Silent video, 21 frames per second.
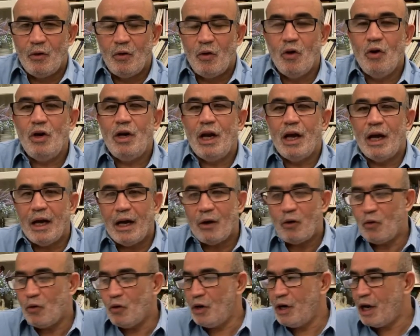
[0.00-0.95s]

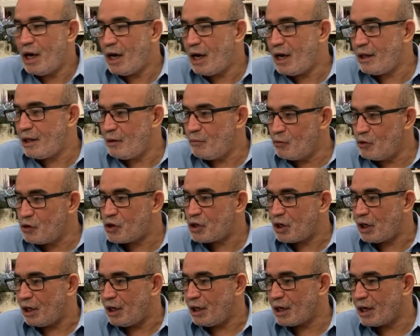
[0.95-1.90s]
كلها كل هذا
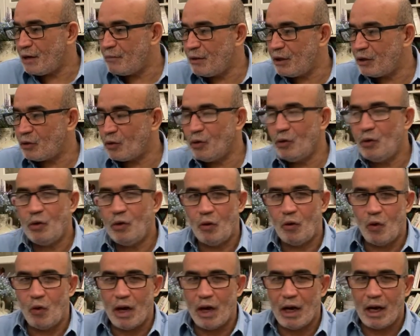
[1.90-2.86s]
المشكل اللي راه
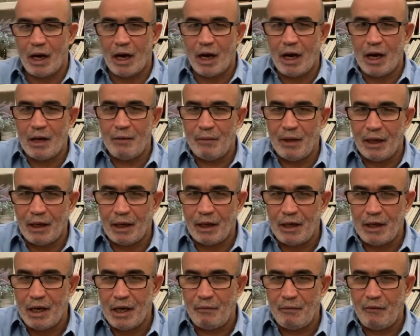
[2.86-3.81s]
مطروح وقائمة
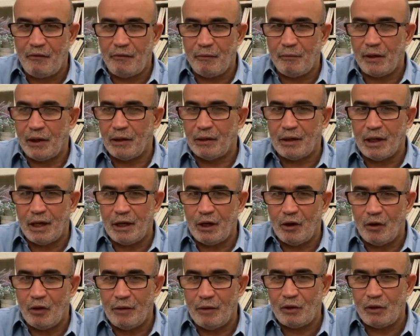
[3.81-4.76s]
القيامة في
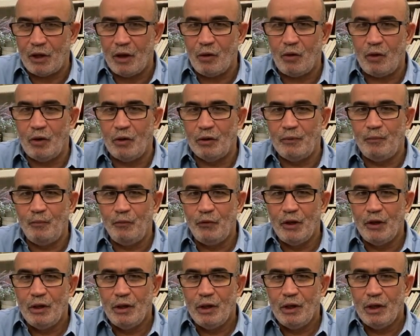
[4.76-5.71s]
بريطانيا ولم تقعد
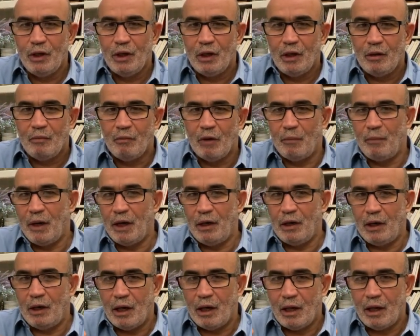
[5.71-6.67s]
ما
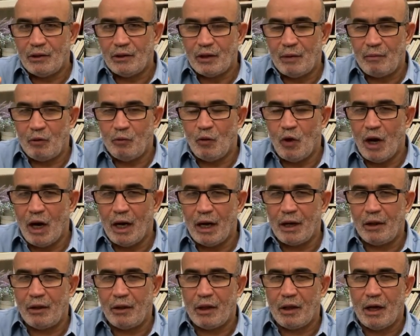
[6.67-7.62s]
بين الأحزاب
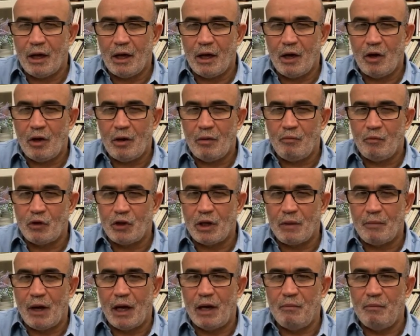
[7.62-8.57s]
المعارضة
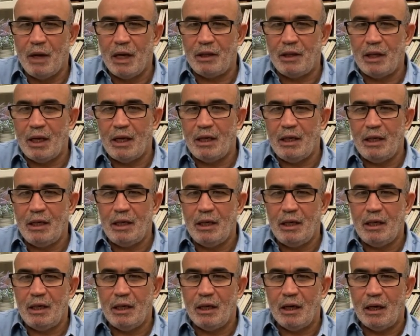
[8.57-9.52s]
المجتمع
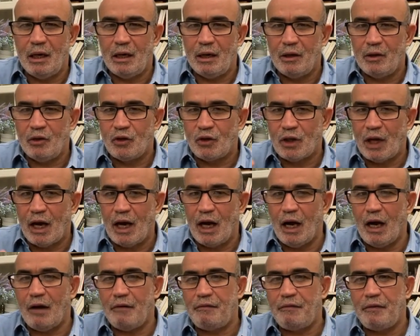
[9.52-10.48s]
المدني
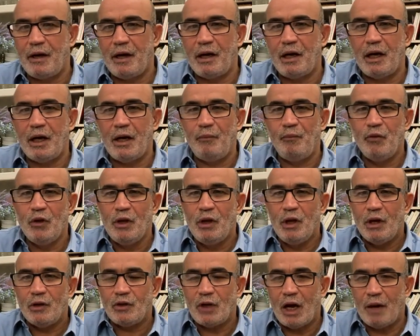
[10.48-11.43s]
الصحافة
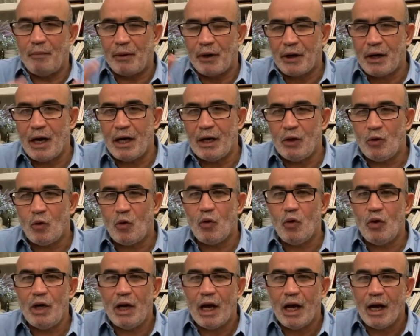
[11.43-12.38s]
أصحاب الرأي
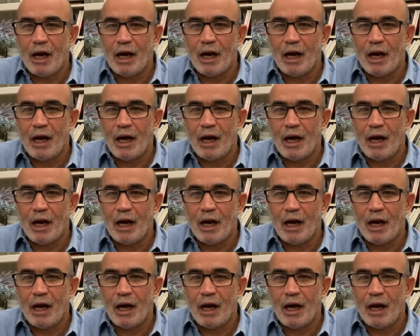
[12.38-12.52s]
كلها